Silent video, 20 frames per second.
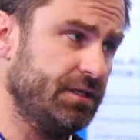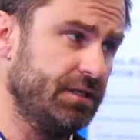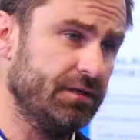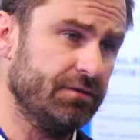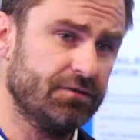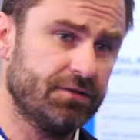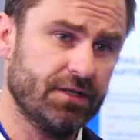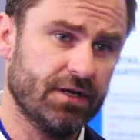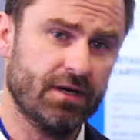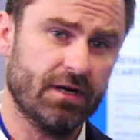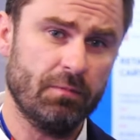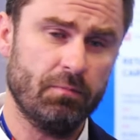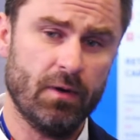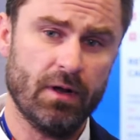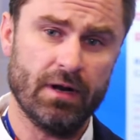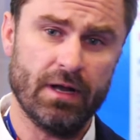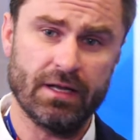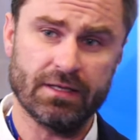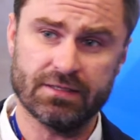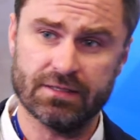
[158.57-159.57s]
всех
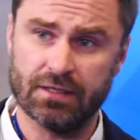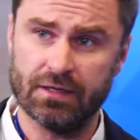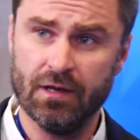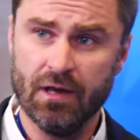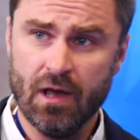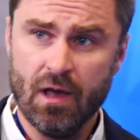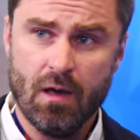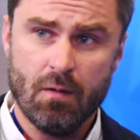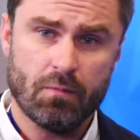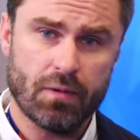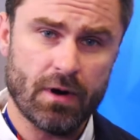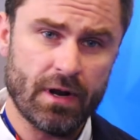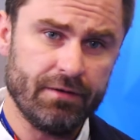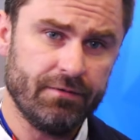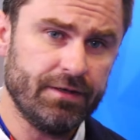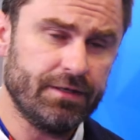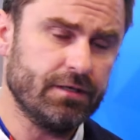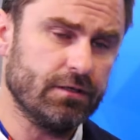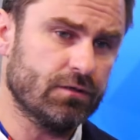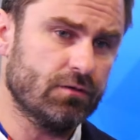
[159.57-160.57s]
корпораций,
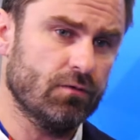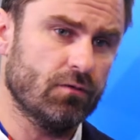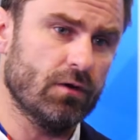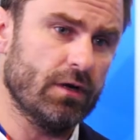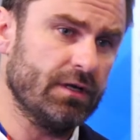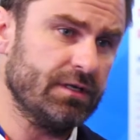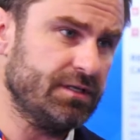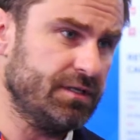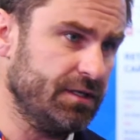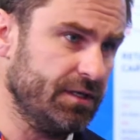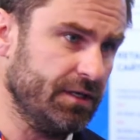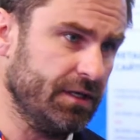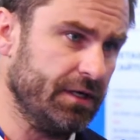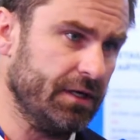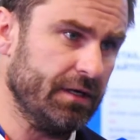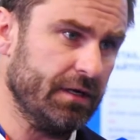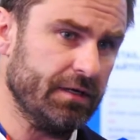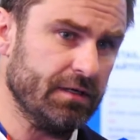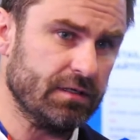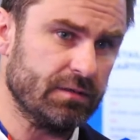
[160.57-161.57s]
правительству России